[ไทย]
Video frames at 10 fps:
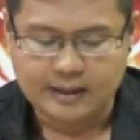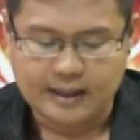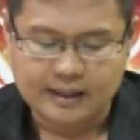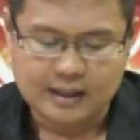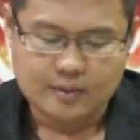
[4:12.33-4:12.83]

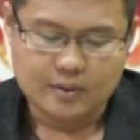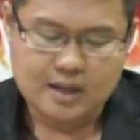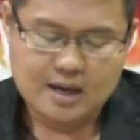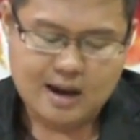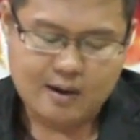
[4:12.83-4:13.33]
นะเพ
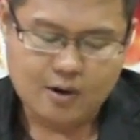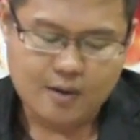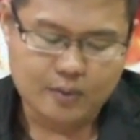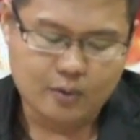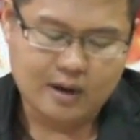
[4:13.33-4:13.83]
ราะนั้นดาวคร
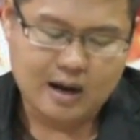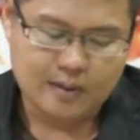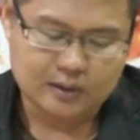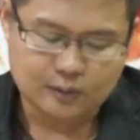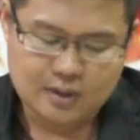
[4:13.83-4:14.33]
อบครัวดาว
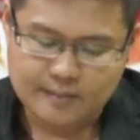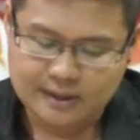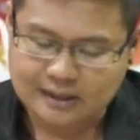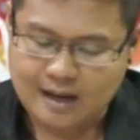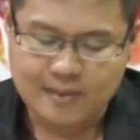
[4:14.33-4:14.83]
พันธุเนี่ย
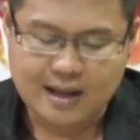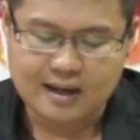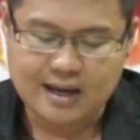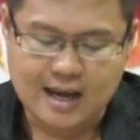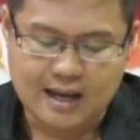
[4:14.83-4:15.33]
มาทับลั
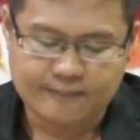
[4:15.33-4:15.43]
คนา